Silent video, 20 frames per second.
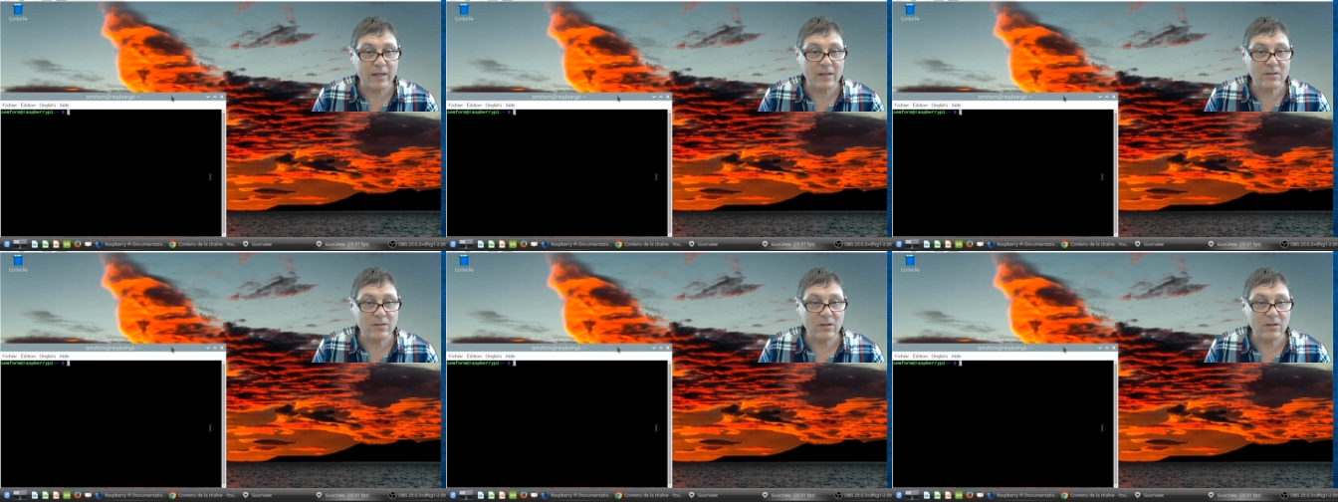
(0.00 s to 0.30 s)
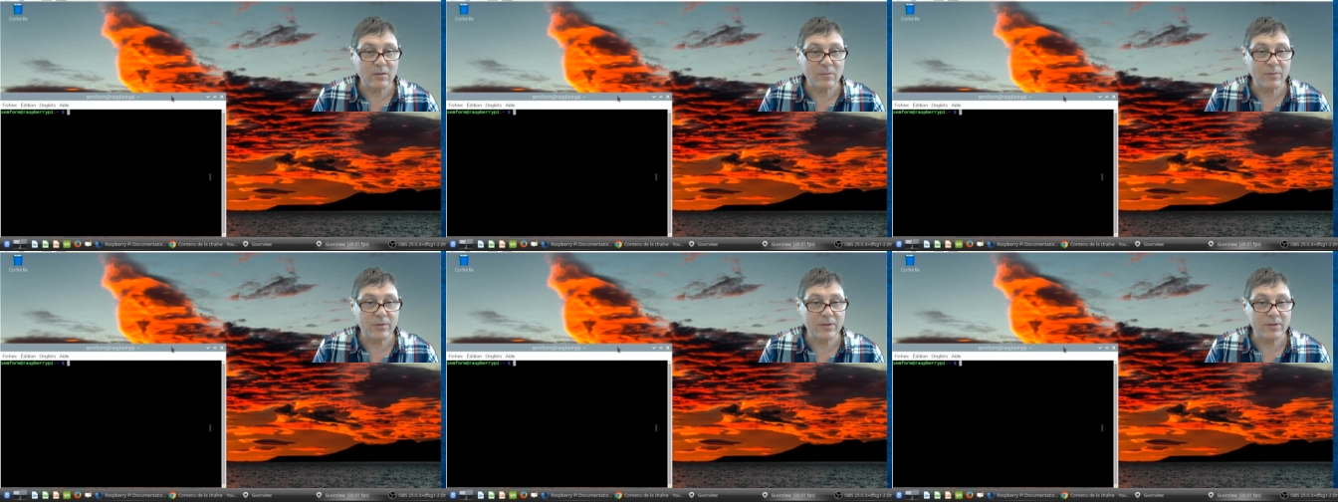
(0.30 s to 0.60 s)

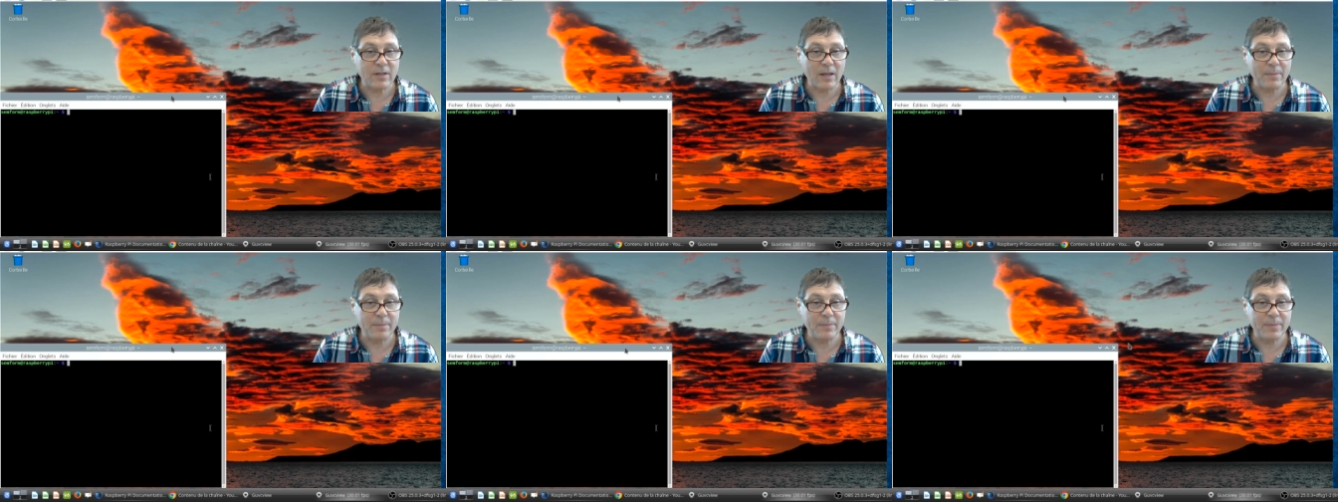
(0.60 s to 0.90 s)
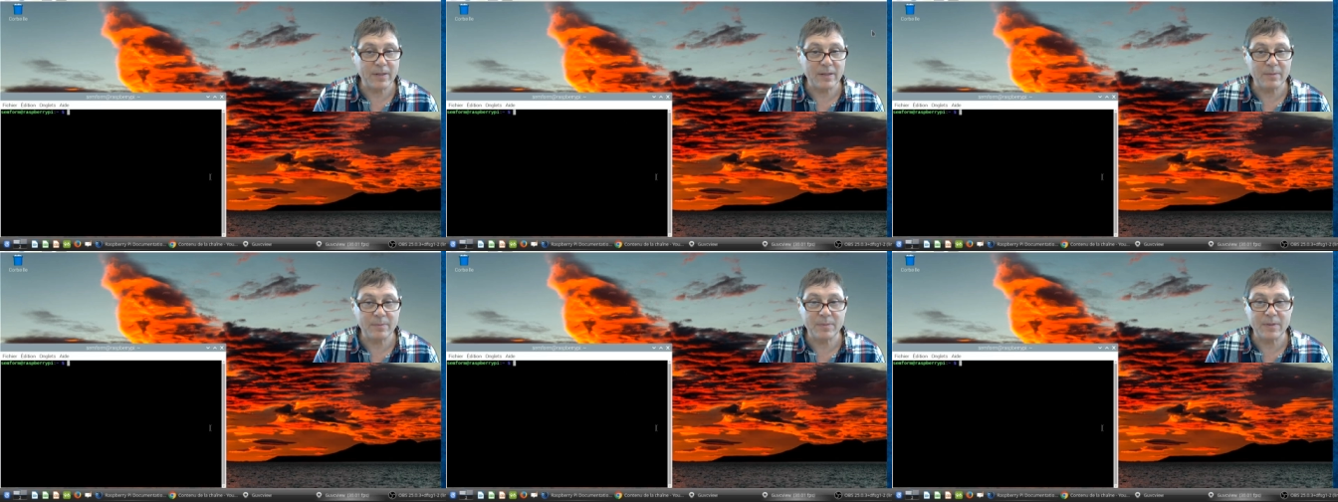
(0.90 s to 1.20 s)
exemple de
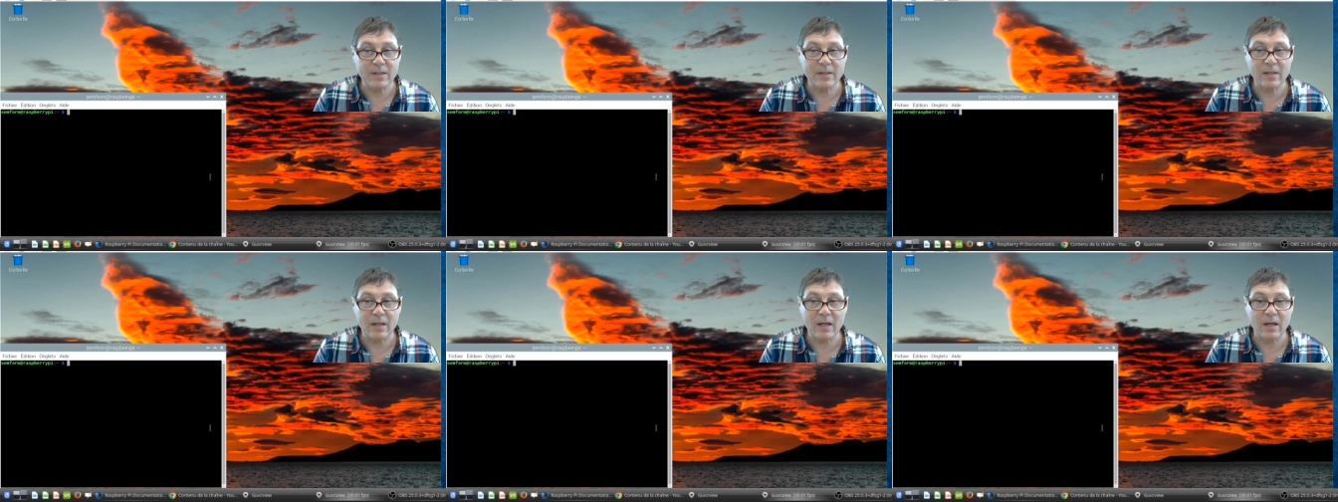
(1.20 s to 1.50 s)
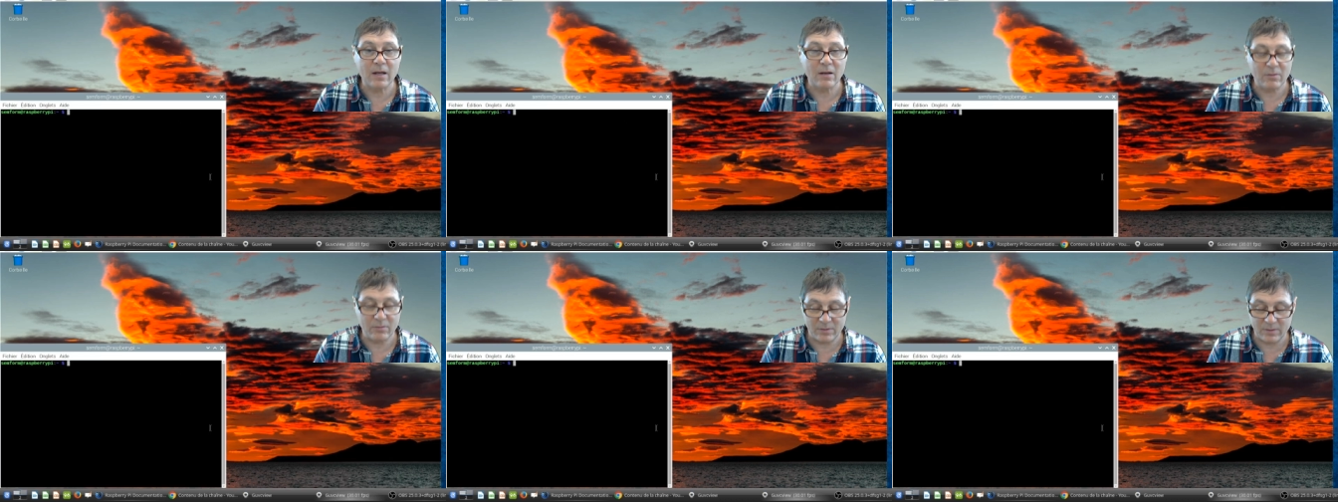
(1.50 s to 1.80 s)
taper pin
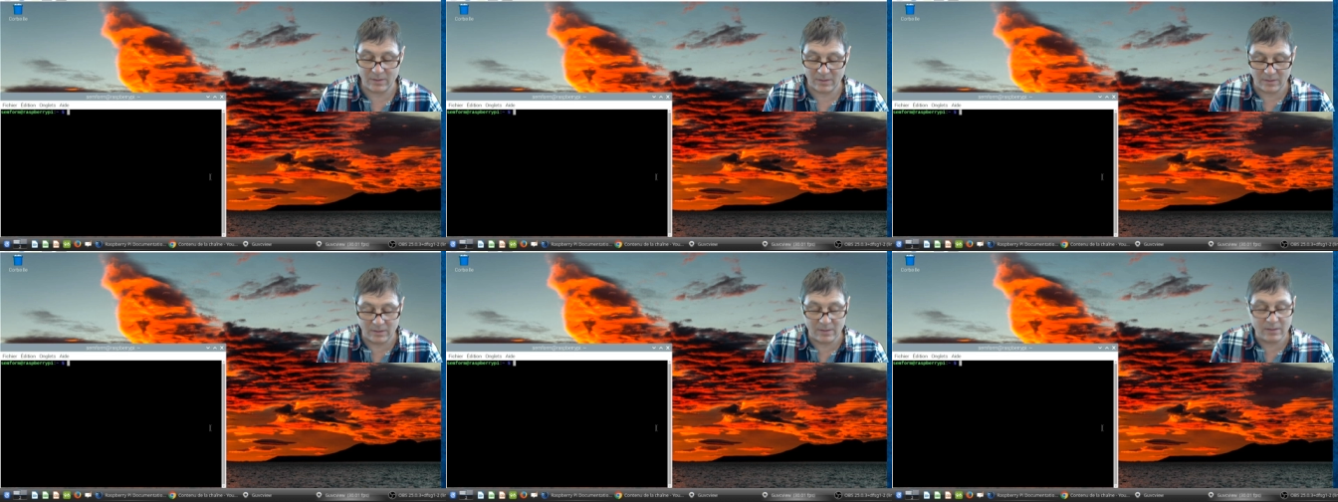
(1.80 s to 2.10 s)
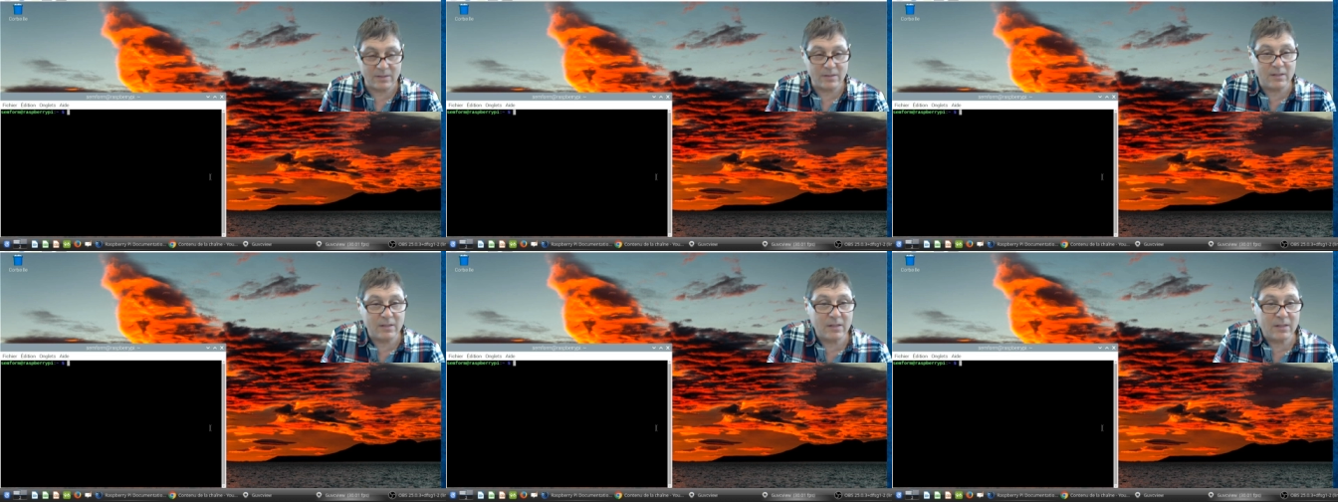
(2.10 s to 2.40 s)
out
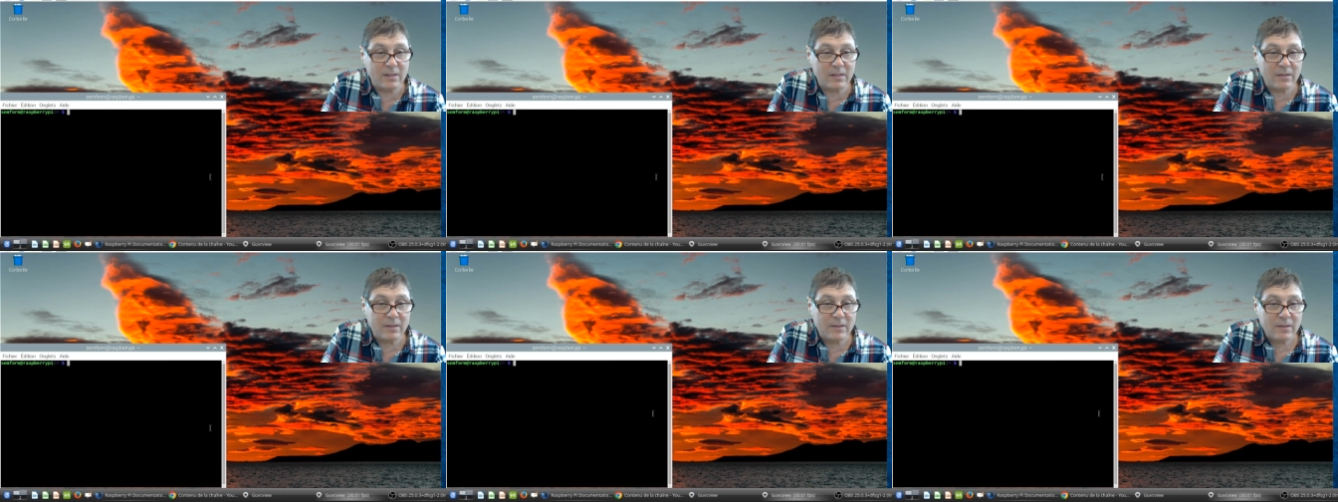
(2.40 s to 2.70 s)
ici.